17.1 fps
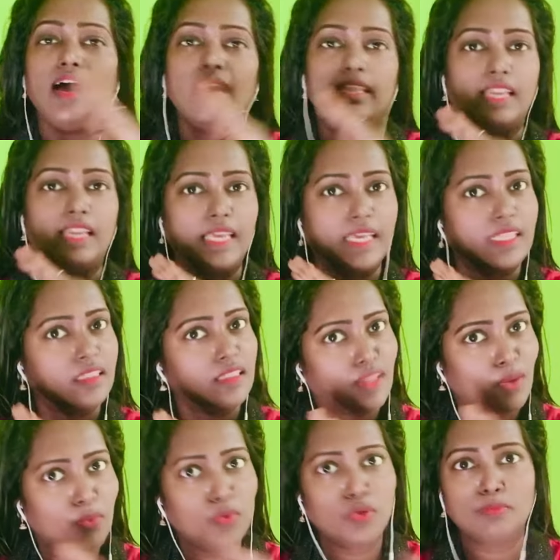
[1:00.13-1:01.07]
அதில்
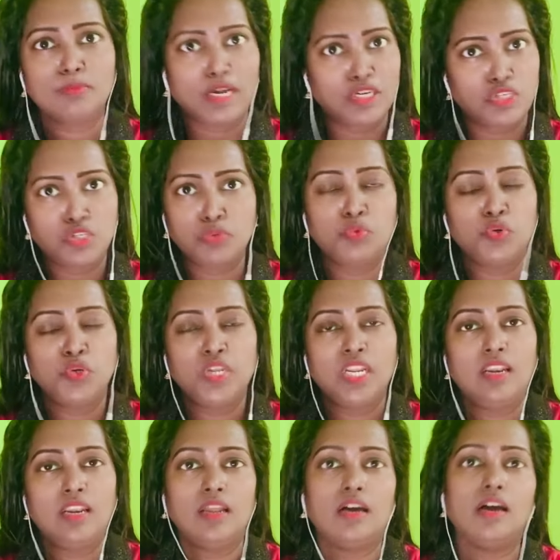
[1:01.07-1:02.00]
எந்த ஒரு மாற்றமும்
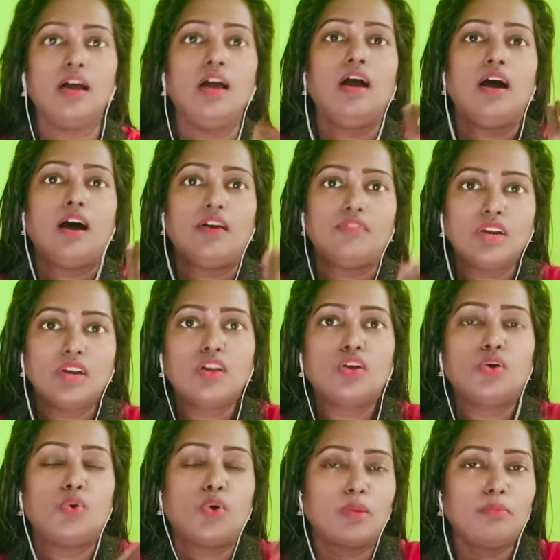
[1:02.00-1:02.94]
இல்லை
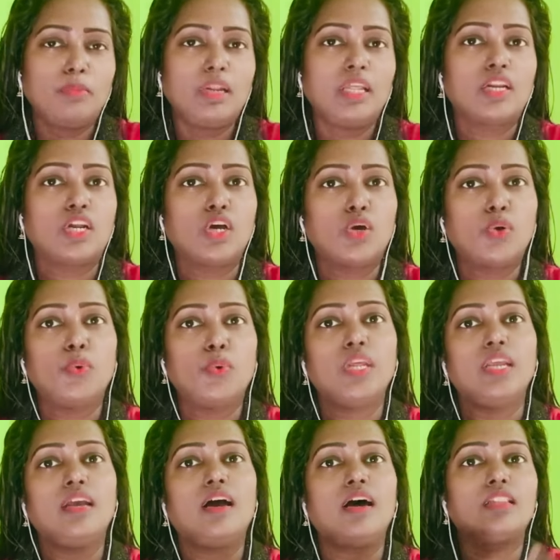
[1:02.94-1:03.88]
அவங்களுக்கு உடம்புல
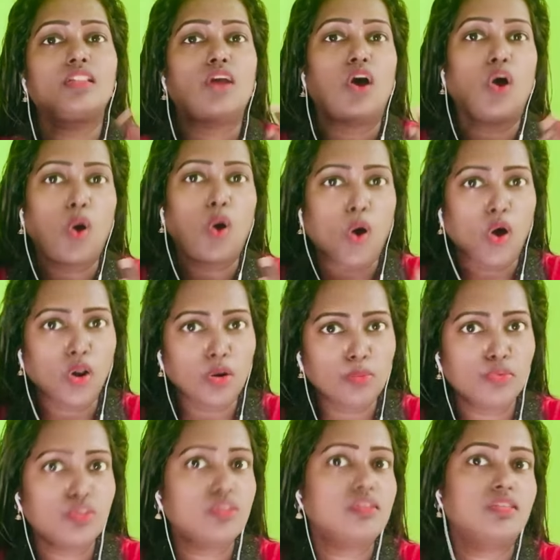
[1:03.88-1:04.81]
இருக்கக்கூடிய அந்த
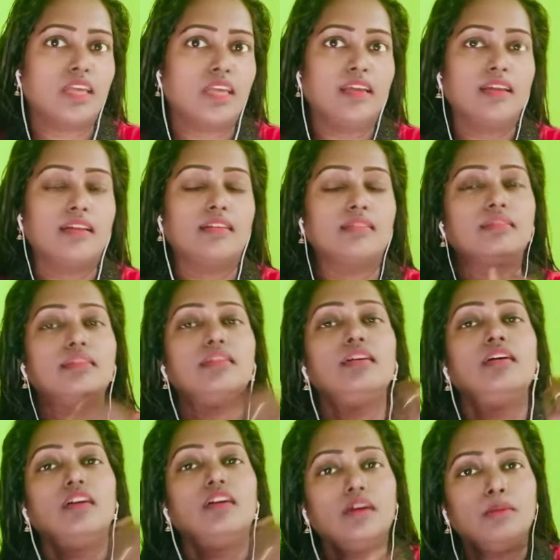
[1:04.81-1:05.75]
ஹார்மோன் செய்கிறது
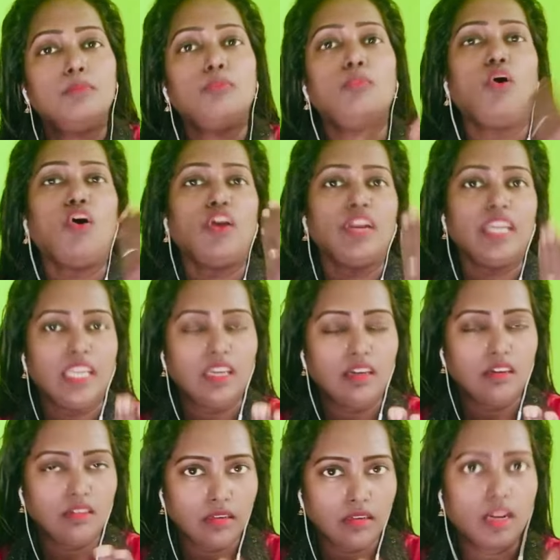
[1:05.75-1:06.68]
மார்னிங்
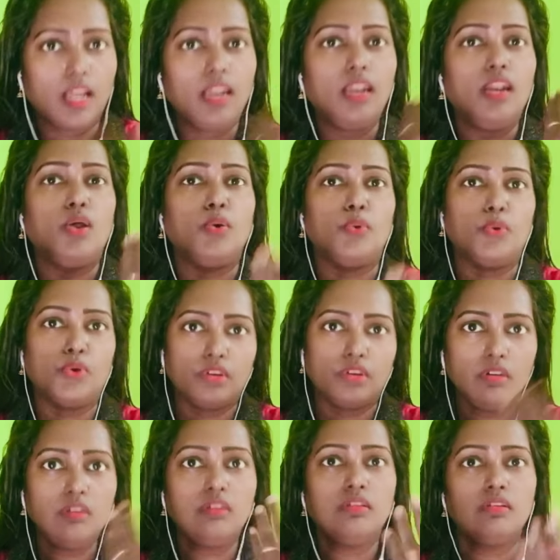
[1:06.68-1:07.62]
நல்ல ஒரு
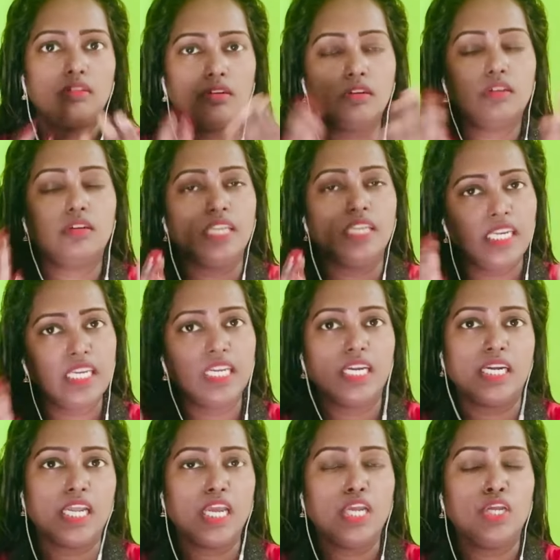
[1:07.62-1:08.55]

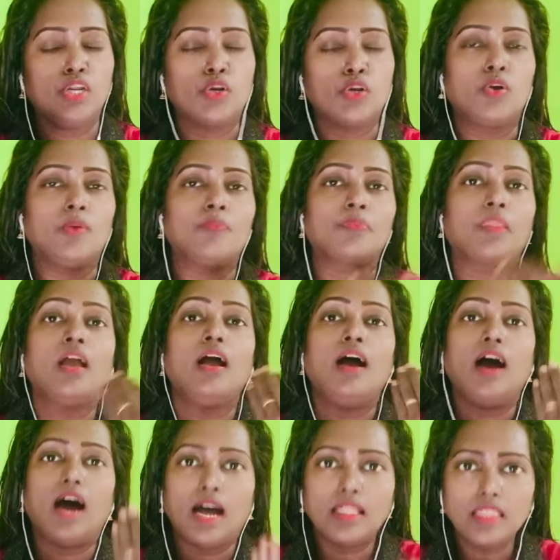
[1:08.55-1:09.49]
நின்றுக்கிட்டே இருக்கும்
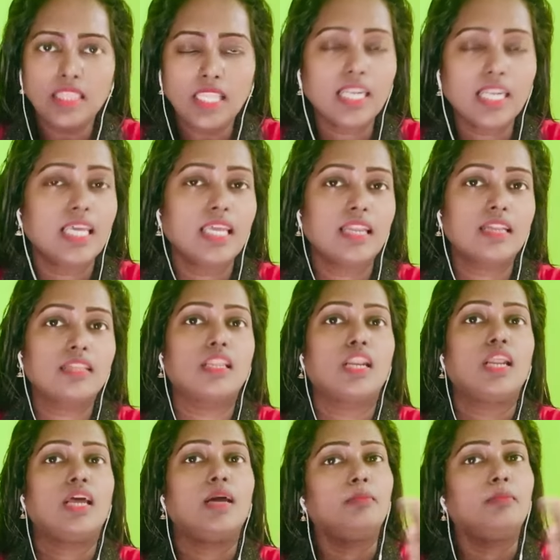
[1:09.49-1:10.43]
அந்த
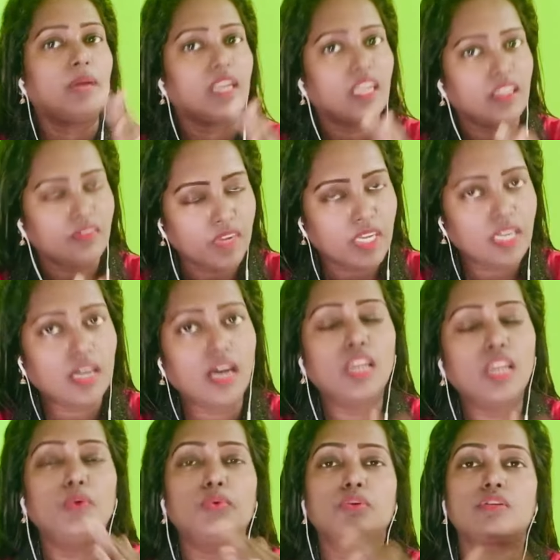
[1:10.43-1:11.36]
நேரத்தில்
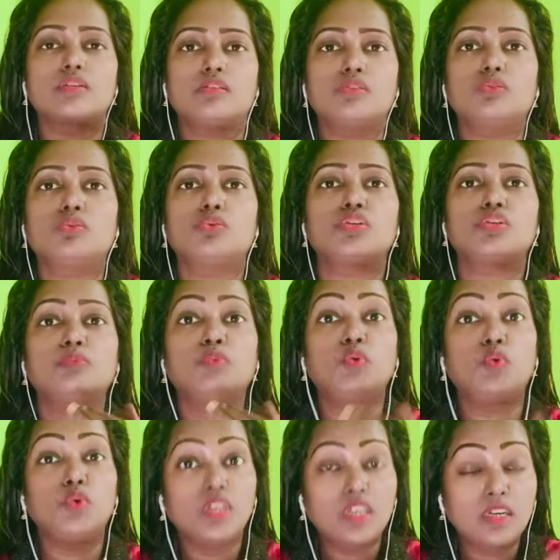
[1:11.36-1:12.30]
மனைவினால் ஒரு சந்தோஷம்
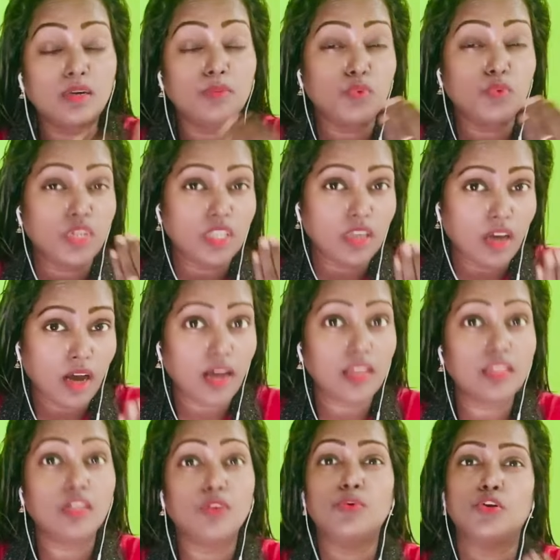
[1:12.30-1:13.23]
கொடுக்க
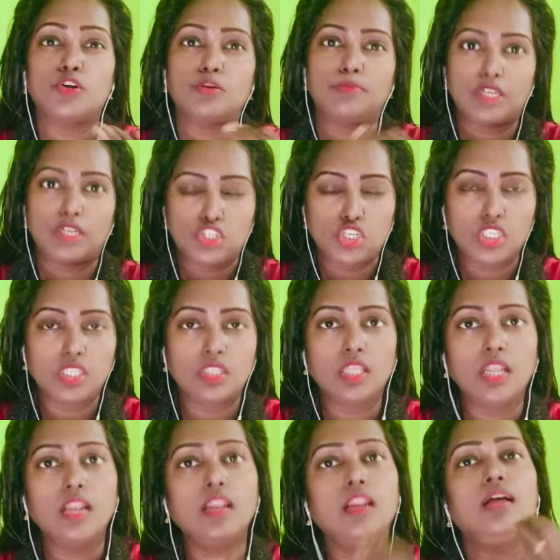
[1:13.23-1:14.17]
முடியாத ஒரு
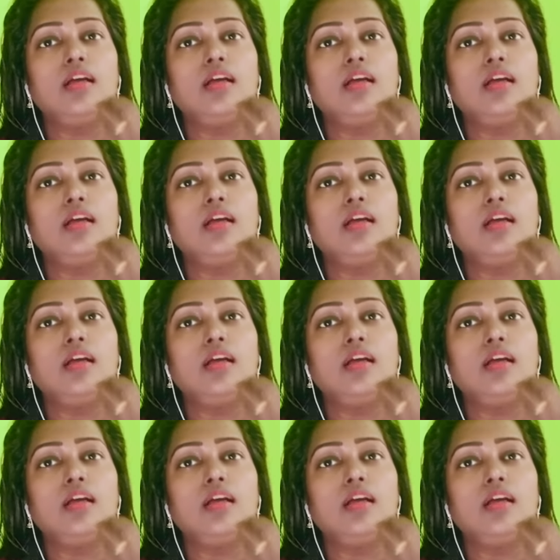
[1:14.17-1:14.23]
பட்சத்தில்